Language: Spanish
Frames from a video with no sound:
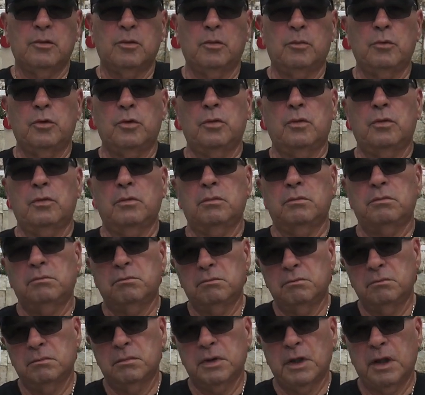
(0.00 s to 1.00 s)
como
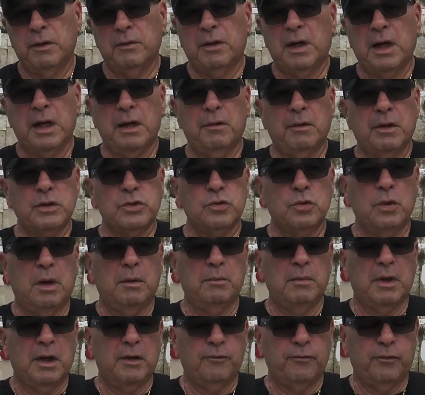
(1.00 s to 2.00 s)
que van a llevar su
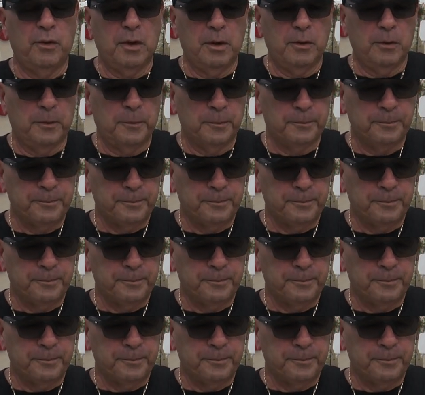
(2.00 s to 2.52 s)
arma de fuego.